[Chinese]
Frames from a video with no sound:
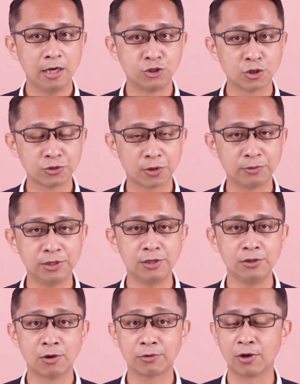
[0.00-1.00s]
你就容易
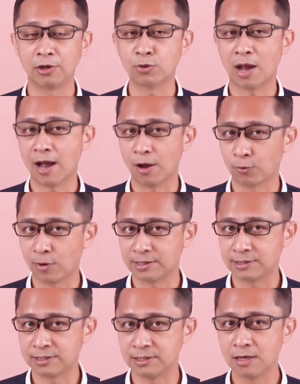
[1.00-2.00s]
拥有一段好
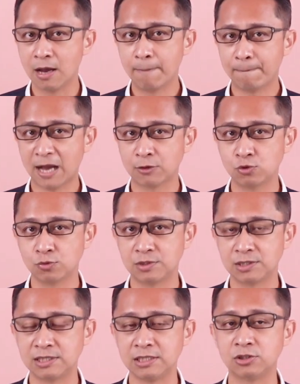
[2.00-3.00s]
关系，帮助
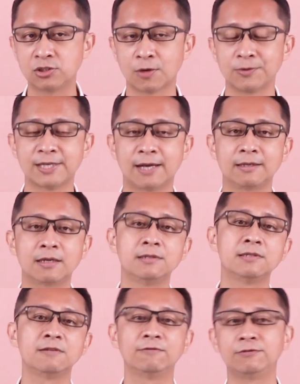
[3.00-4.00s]
自己走向
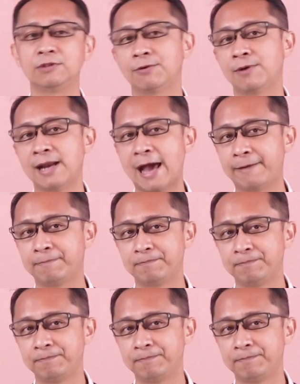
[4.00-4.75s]
更幸福的未来。